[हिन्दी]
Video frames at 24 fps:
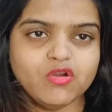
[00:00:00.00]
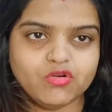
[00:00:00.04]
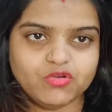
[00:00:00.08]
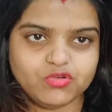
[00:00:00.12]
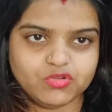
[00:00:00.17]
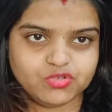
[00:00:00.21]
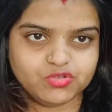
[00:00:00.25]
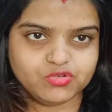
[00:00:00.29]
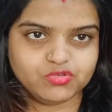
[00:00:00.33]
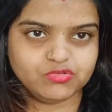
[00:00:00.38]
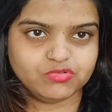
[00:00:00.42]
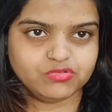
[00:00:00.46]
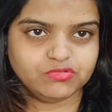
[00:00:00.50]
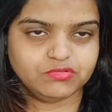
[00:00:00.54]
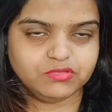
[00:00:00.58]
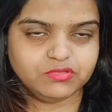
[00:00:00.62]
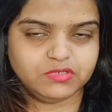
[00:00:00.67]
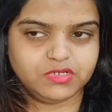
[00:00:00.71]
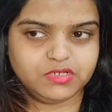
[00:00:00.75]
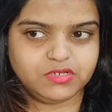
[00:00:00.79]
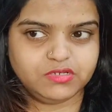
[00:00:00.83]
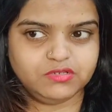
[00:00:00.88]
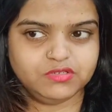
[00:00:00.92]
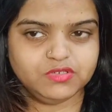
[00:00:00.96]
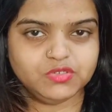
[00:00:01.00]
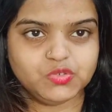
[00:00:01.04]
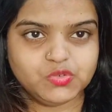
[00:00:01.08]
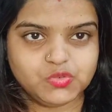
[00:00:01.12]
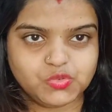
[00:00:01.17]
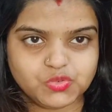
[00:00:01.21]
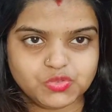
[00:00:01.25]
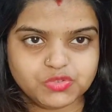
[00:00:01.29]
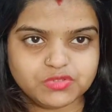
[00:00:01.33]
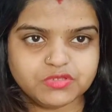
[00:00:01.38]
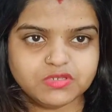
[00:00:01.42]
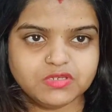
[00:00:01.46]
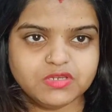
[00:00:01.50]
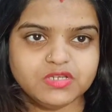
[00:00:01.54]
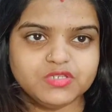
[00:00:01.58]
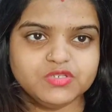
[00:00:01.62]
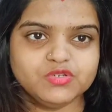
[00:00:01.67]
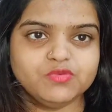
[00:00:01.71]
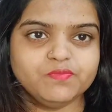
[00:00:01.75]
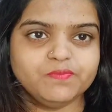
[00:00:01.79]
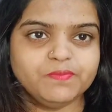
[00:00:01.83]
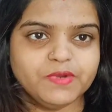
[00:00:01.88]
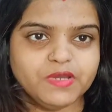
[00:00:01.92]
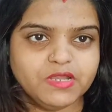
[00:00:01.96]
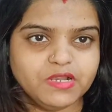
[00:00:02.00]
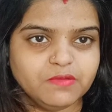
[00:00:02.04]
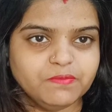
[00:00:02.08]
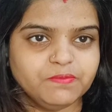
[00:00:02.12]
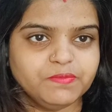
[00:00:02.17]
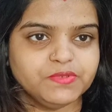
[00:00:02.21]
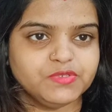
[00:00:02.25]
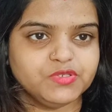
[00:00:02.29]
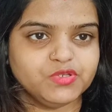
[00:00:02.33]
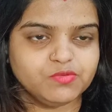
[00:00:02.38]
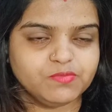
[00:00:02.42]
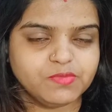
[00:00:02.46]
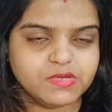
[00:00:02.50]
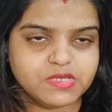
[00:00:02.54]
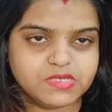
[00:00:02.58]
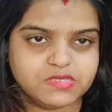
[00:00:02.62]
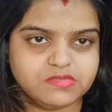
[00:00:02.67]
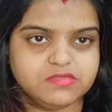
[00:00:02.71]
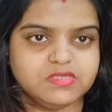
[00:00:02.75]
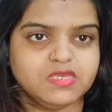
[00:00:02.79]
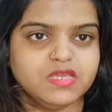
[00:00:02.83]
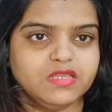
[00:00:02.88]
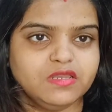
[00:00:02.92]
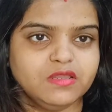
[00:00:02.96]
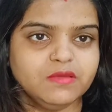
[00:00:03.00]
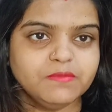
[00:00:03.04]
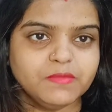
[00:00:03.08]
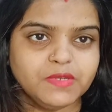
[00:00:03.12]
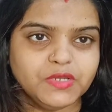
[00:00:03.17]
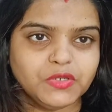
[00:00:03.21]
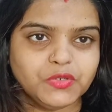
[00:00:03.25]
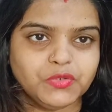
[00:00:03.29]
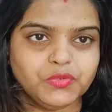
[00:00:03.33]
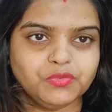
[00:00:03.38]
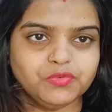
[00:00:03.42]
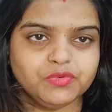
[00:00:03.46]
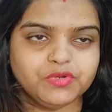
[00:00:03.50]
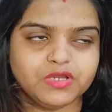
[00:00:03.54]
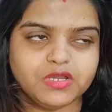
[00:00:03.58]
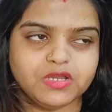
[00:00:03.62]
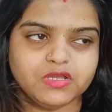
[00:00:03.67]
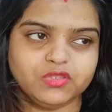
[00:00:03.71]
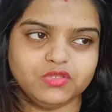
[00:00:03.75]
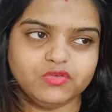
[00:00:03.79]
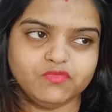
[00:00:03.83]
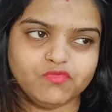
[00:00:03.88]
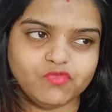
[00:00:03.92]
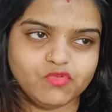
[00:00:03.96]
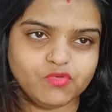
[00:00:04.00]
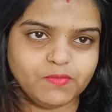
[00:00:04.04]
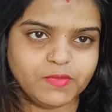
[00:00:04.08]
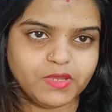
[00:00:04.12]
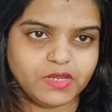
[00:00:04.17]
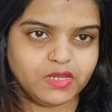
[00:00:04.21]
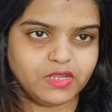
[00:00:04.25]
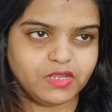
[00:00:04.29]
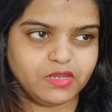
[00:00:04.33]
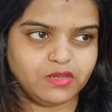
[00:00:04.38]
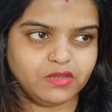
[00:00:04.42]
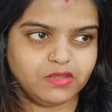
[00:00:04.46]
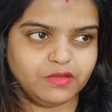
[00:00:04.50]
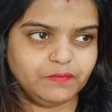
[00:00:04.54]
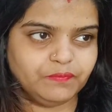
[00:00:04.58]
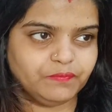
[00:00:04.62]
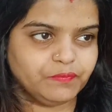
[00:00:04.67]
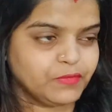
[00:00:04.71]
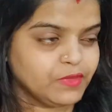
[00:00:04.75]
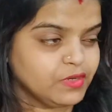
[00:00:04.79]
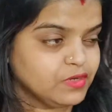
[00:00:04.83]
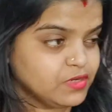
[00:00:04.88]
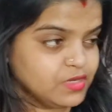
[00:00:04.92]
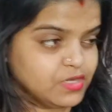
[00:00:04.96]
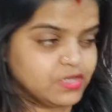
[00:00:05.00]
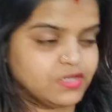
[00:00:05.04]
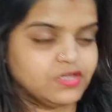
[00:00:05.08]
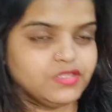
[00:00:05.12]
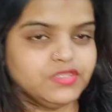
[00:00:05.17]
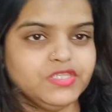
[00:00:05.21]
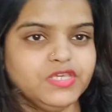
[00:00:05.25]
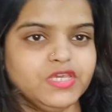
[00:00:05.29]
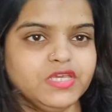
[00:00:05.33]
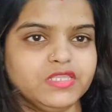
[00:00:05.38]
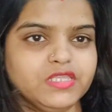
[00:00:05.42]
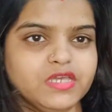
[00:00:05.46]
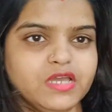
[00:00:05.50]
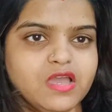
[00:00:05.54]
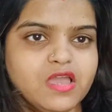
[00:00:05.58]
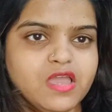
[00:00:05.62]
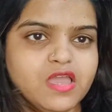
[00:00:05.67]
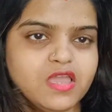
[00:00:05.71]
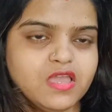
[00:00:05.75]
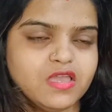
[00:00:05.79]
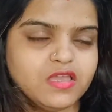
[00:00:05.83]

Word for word: और जो ना जूस का जो पल्प जो बसता है ना बीट रूट का तो वो मैंने ना रख दिया था